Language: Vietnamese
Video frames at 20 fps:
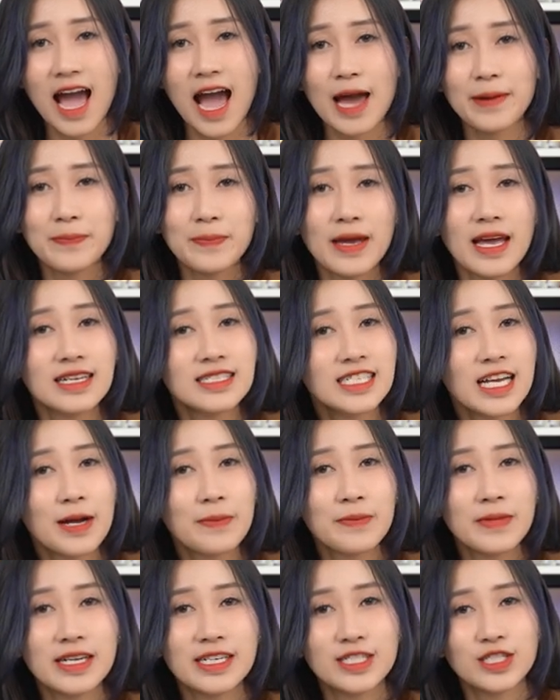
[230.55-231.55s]
HP
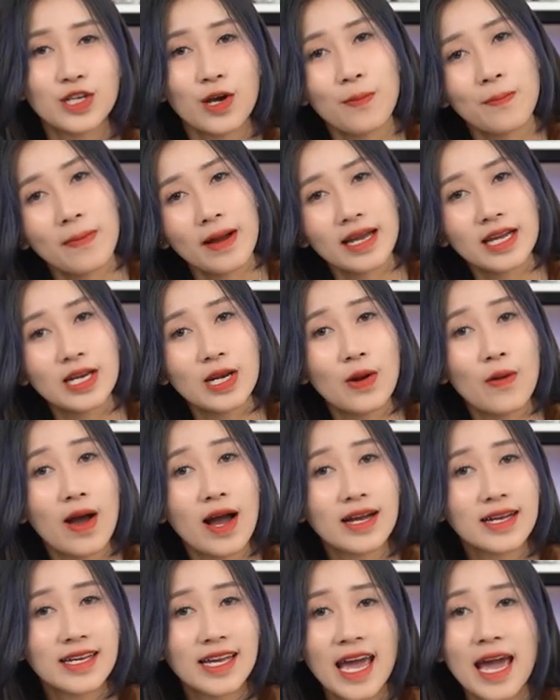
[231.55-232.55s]
trang bị cho máy
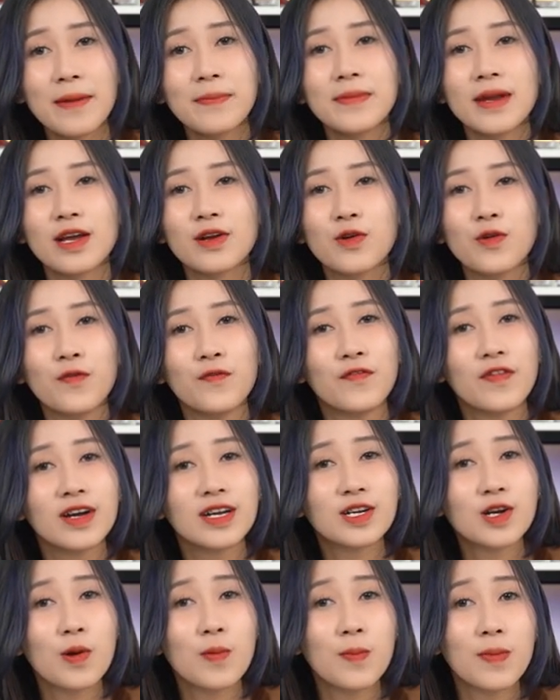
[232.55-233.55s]
loa kép này cùng với
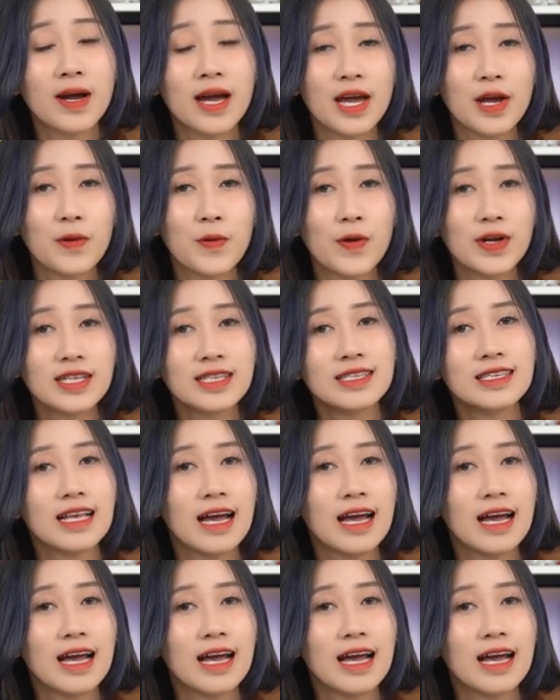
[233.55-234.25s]
công nghệ khuếch